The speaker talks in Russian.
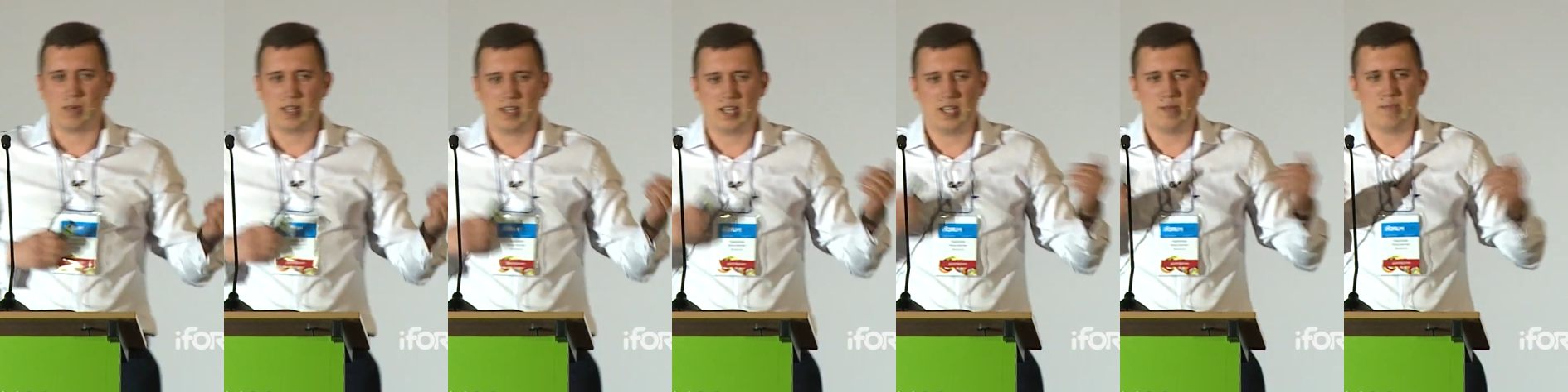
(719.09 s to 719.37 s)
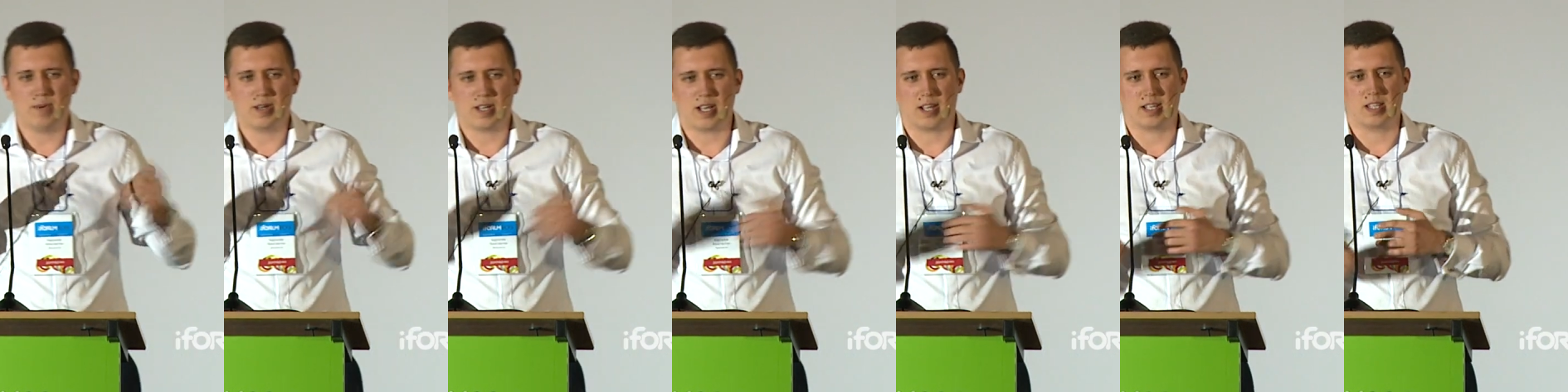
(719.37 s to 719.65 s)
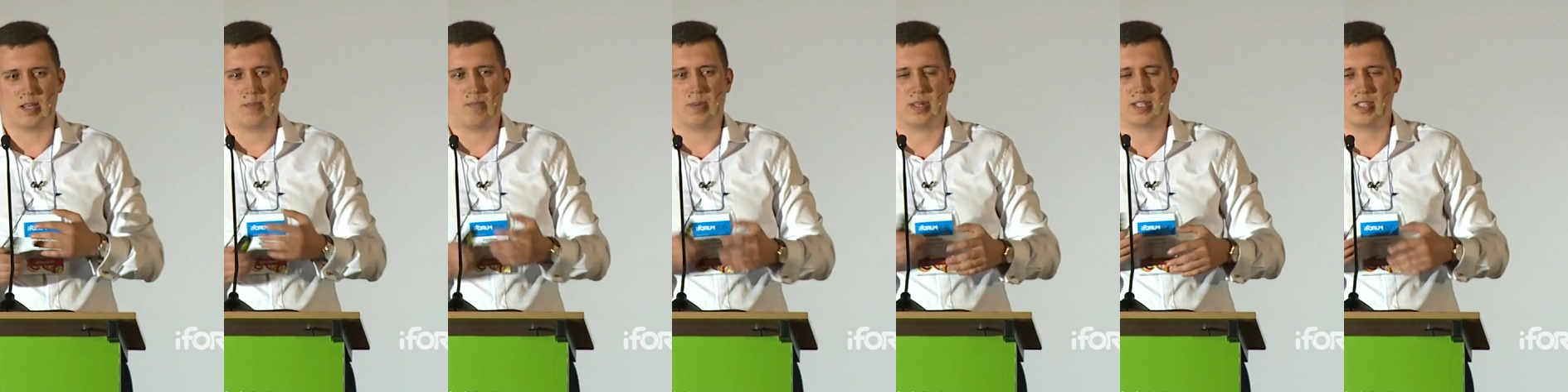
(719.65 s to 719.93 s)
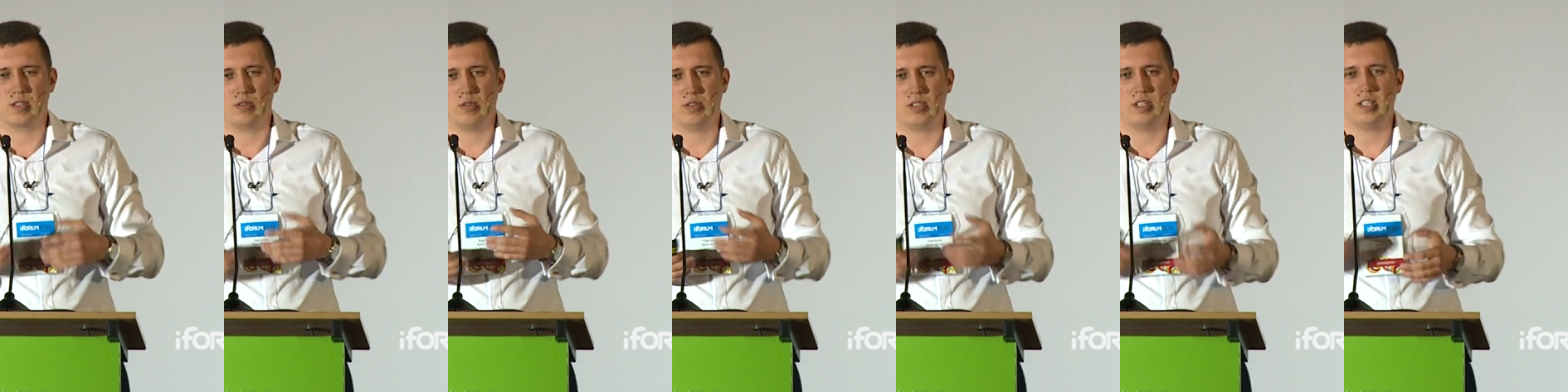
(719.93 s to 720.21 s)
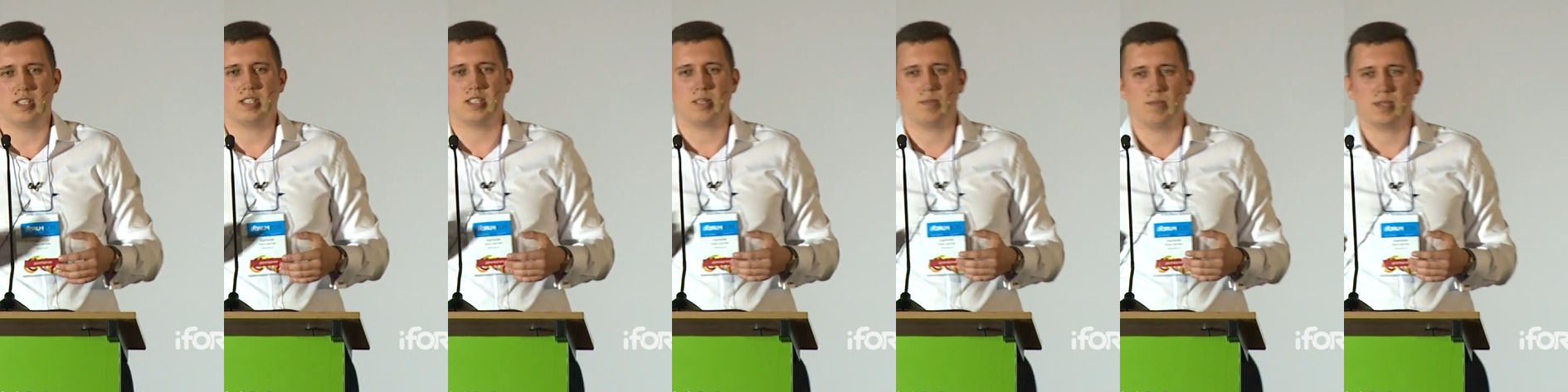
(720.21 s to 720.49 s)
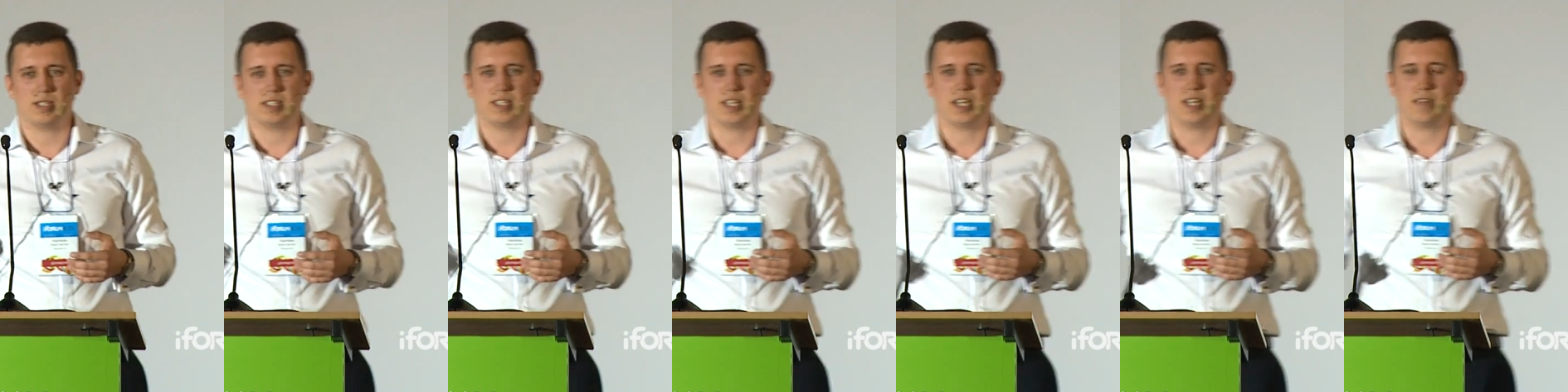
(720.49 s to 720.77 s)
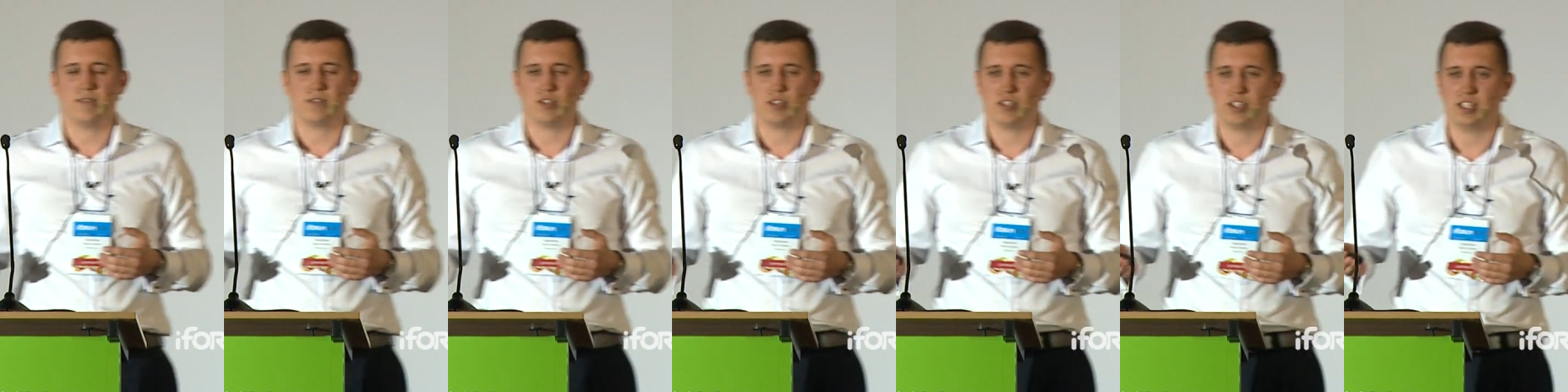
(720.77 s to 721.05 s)
могли бы как-то подсуетиться,
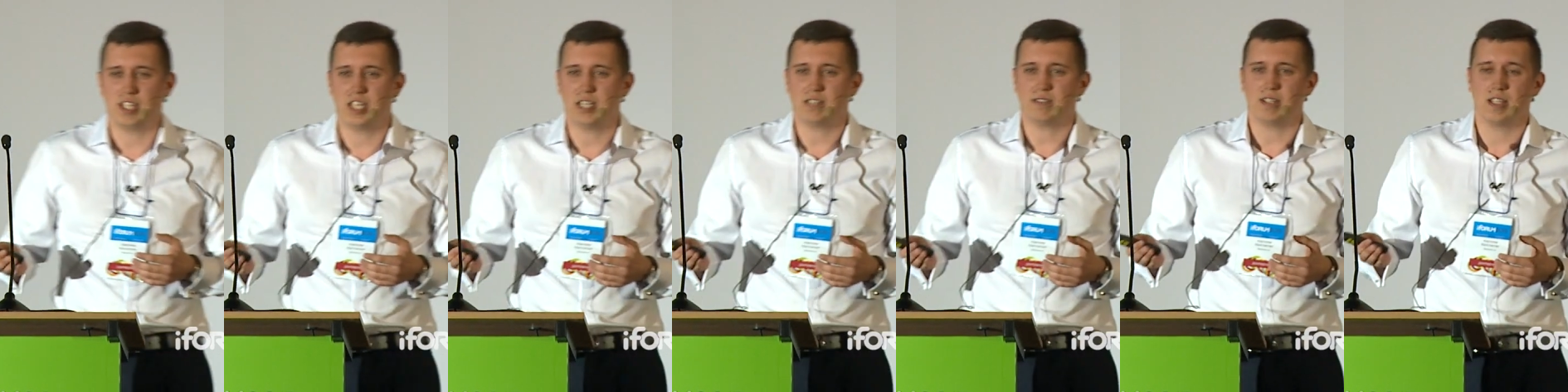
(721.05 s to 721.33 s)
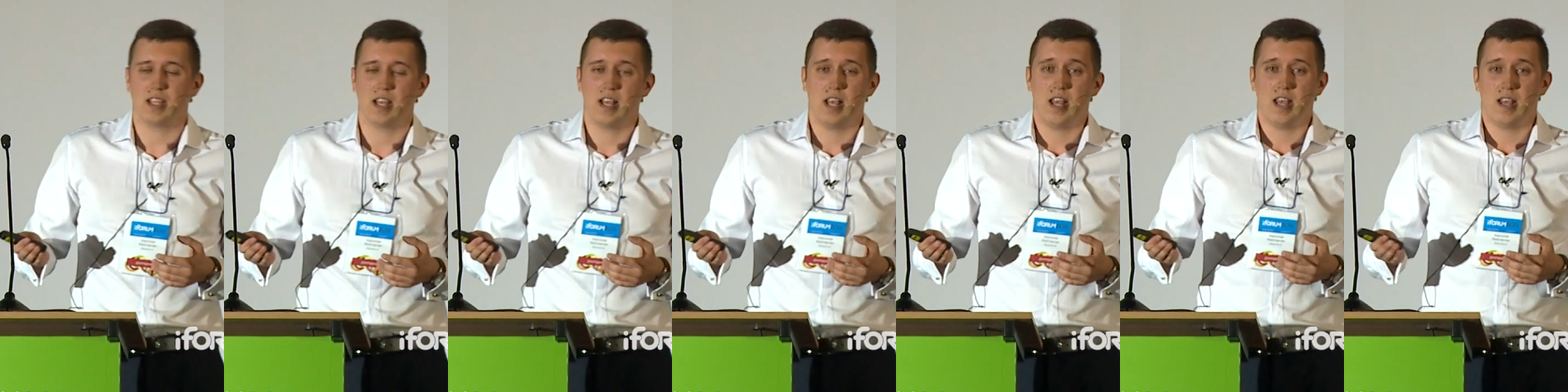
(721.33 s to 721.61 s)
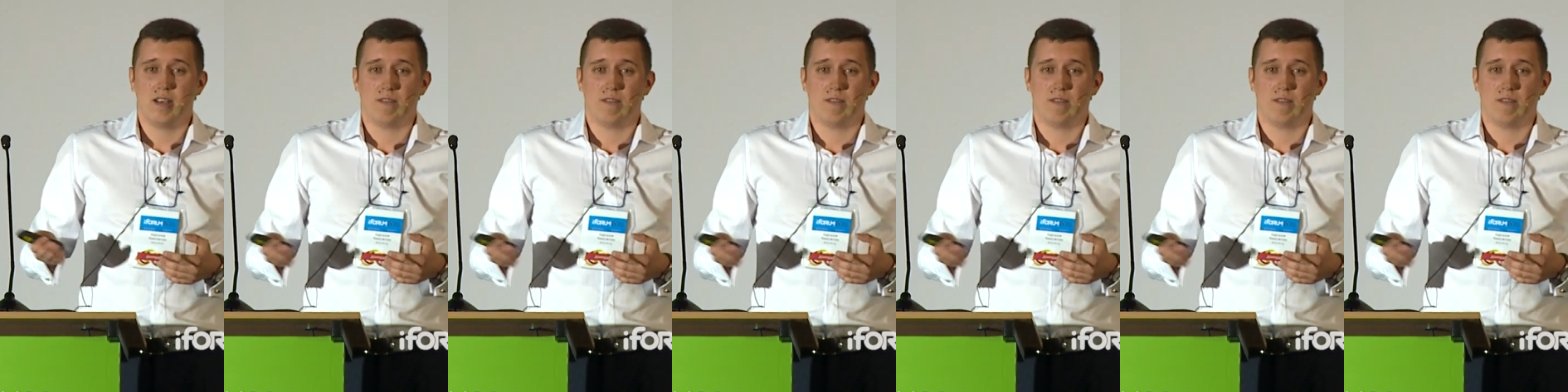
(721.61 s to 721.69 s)
быстрее все сделать.